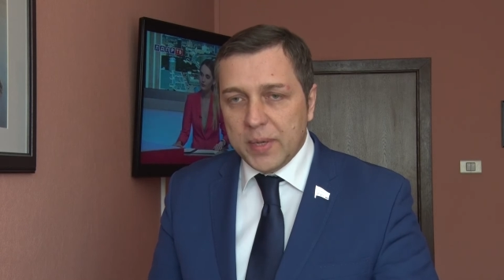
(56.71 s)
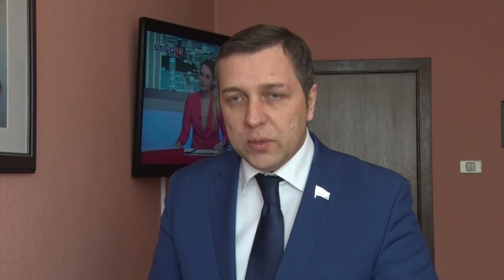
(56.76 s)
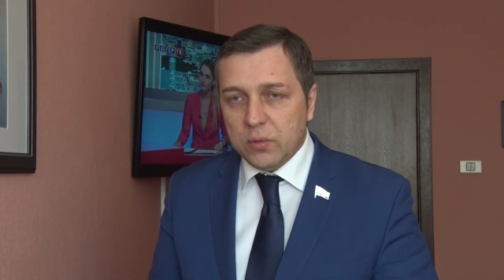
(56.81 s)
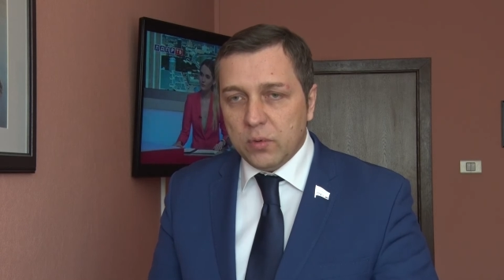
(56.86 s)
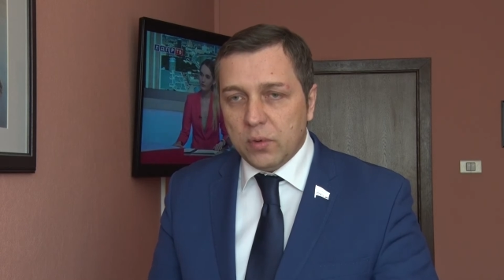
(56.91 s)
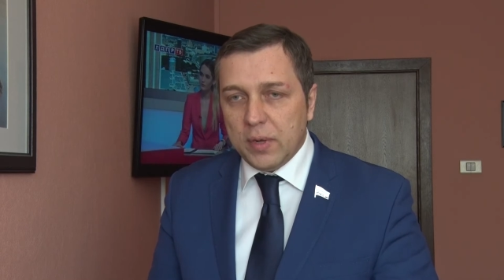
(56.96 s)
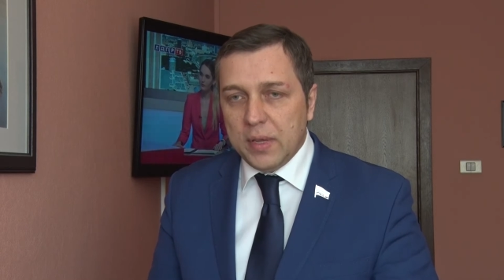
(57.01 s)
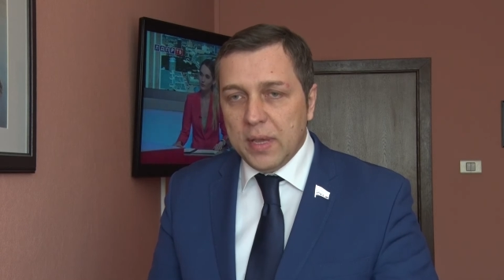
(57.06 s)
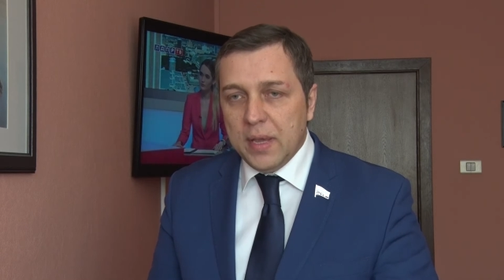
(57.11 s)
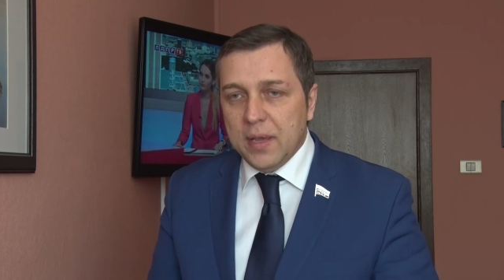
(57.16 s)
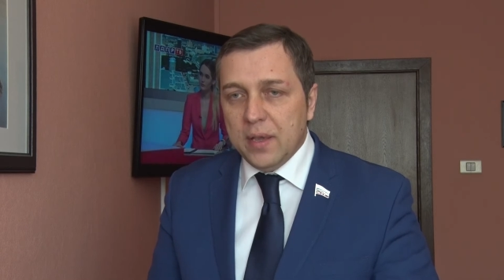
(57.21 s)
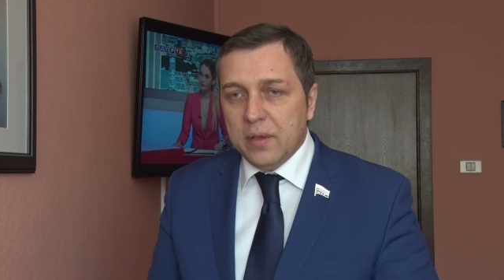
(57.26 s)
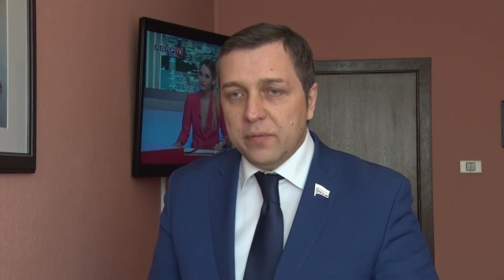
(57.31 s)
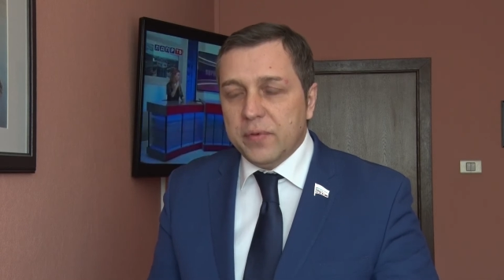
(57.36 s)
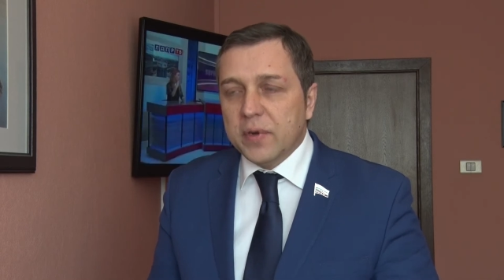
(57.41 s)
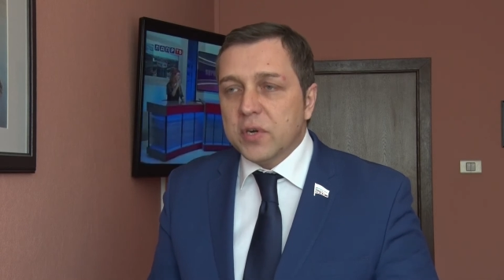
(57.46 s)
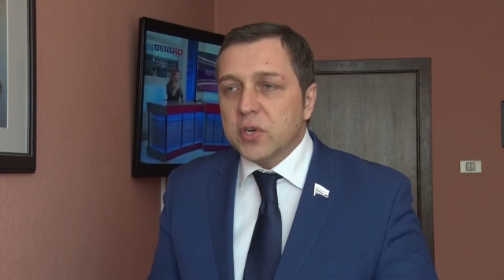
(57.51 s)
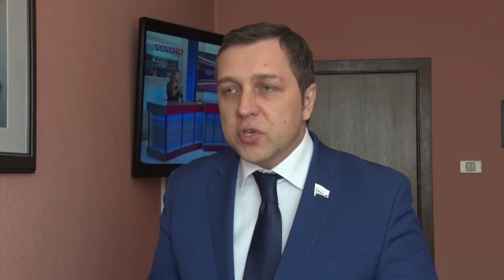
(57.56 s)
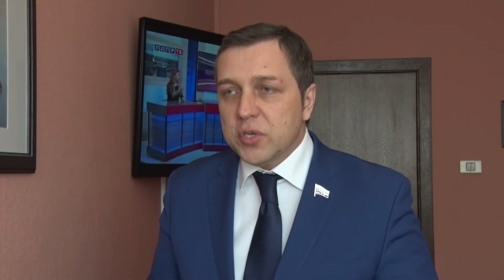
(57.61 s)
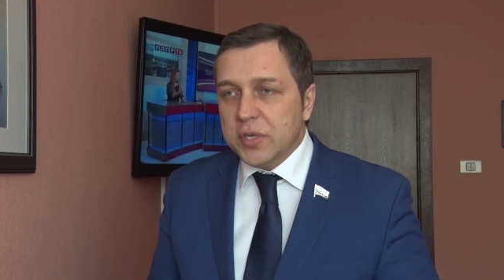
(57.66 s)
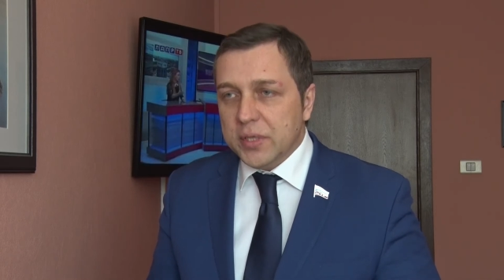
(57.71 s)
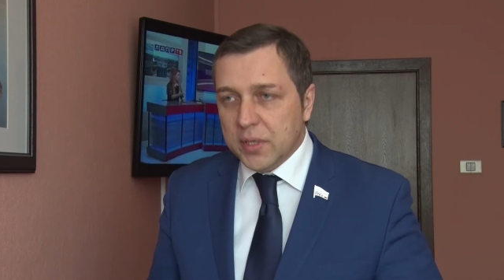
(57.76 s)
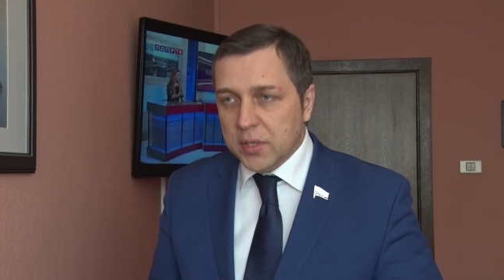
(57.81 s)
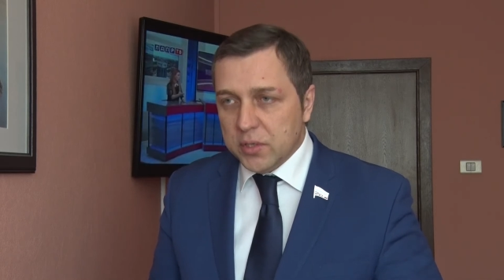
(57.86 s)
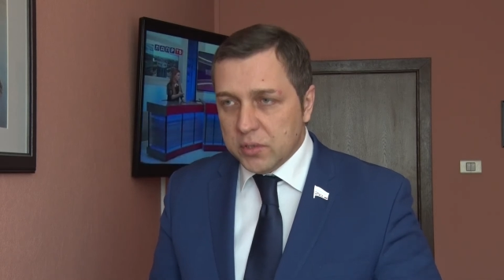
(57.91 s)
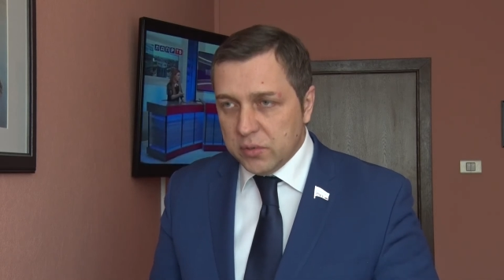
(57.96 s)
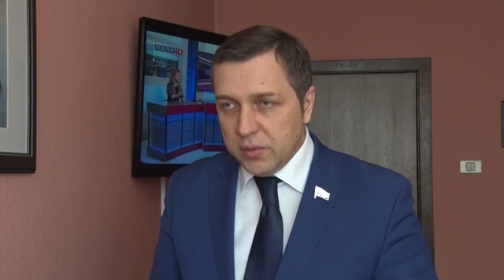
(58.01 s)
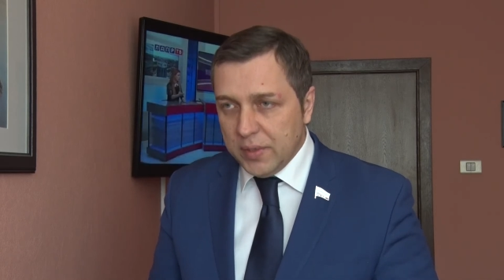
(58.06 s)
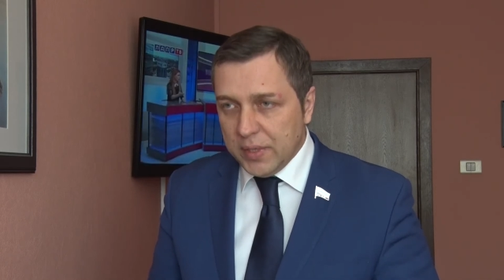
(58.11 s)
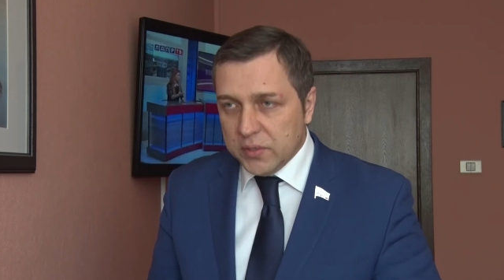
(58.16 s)
который вершит
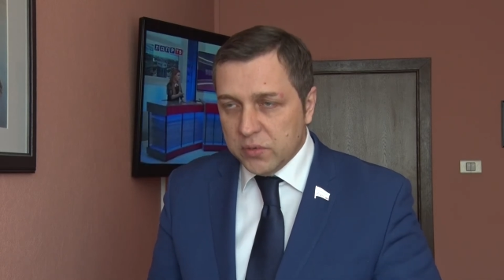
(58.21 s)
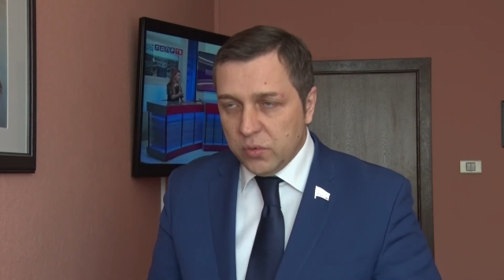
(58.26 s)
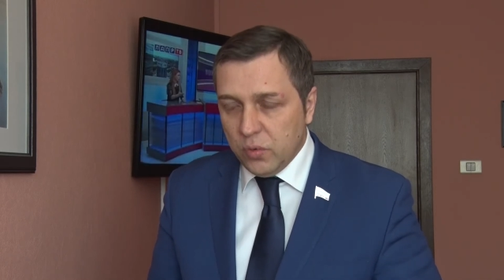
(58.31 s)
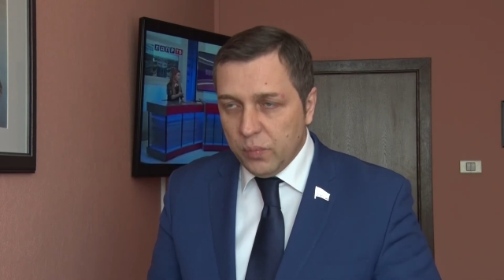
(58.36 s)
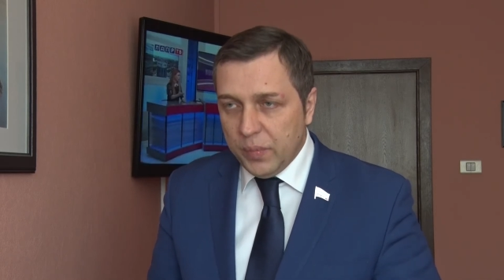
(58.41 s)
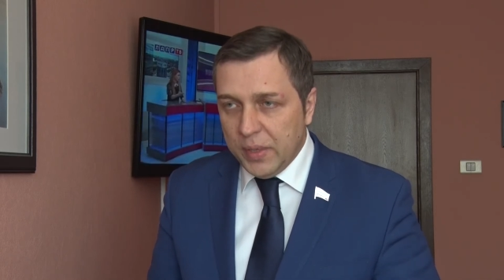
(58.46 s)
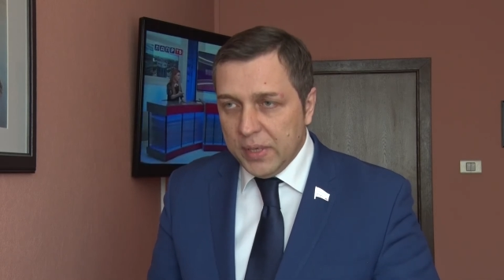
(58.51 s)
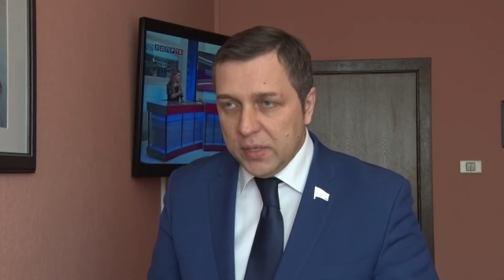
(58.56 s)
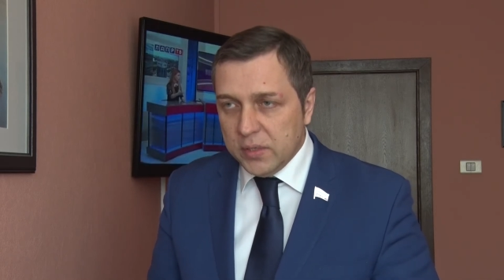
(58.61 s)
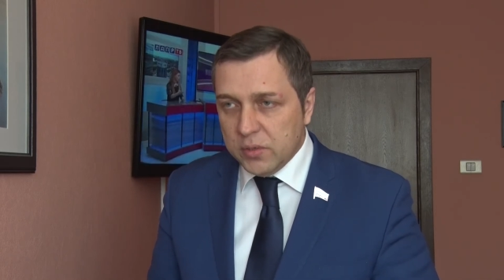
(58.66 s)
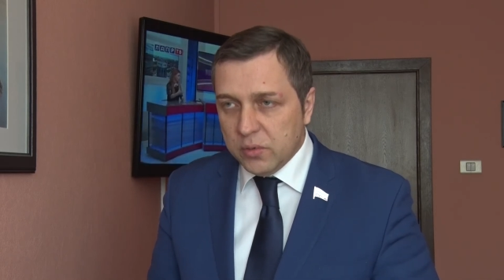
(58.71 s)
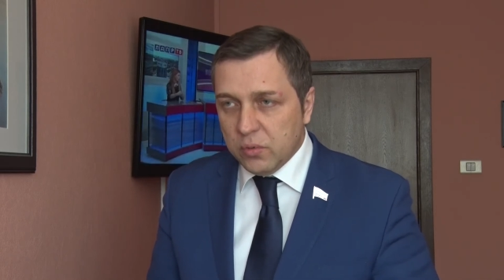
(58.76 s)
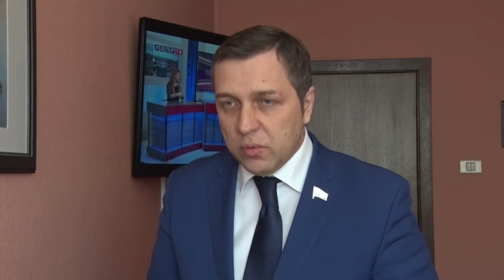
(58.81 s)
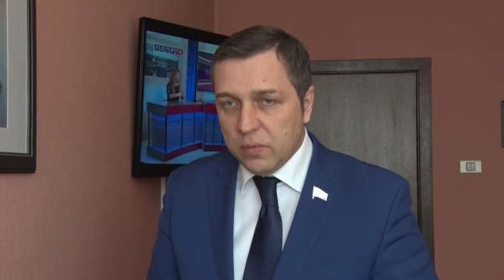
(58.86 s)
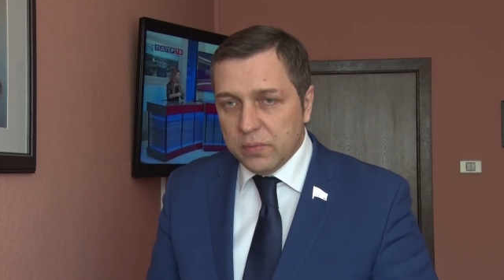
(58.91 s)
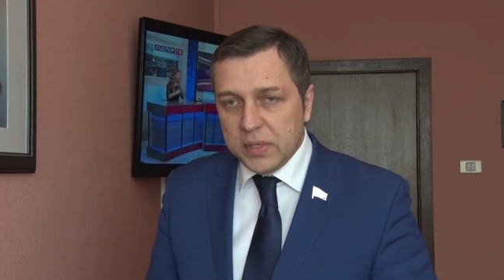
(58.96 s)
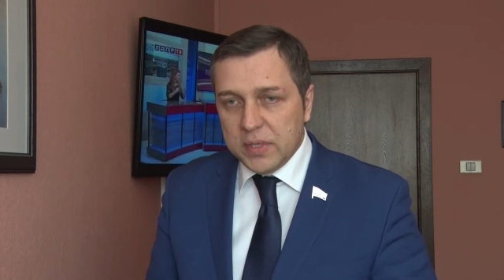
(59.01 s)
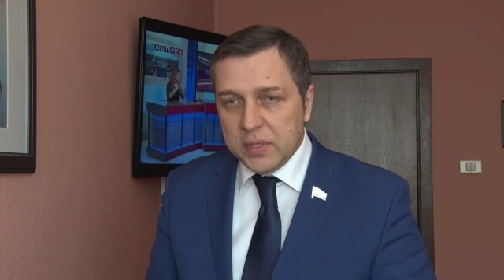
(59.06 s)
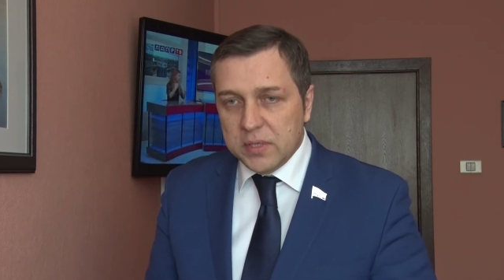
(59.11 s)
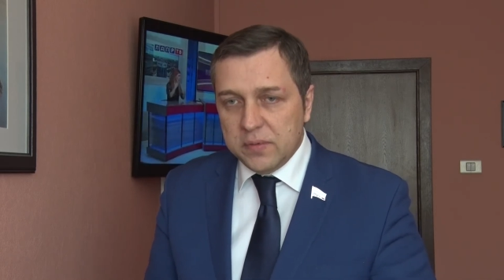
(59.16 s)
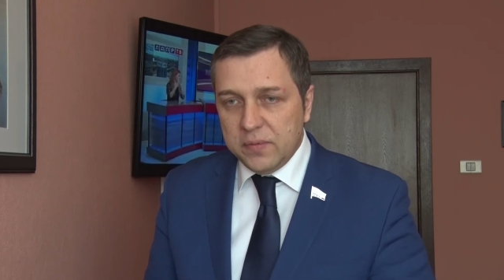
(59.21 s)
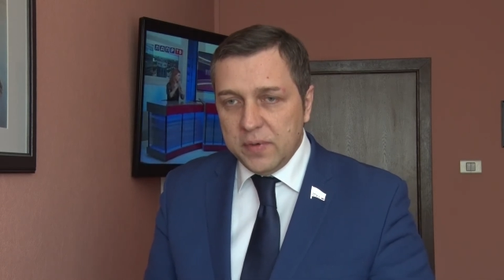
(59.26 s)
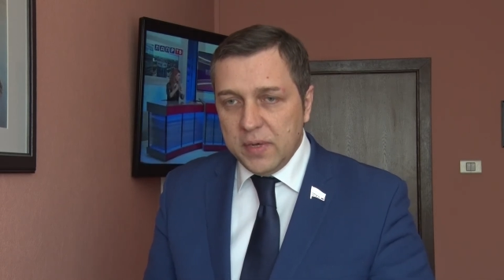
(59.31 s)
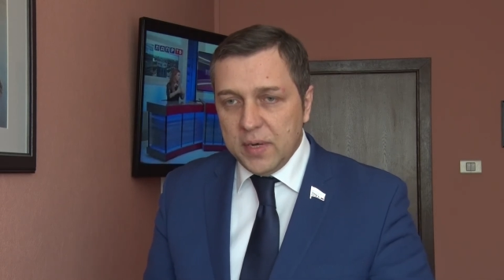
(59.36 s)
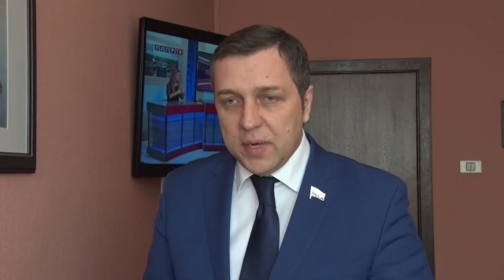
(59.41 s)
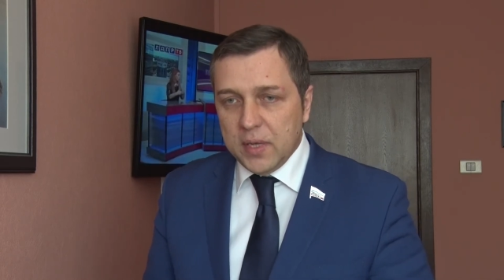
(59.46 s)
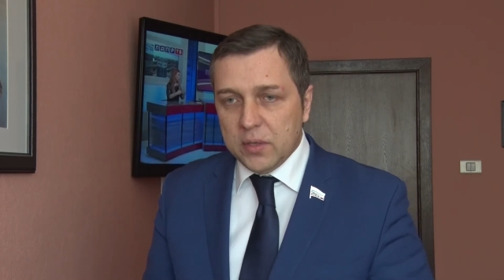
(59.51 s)
государственную политику в этой сфере,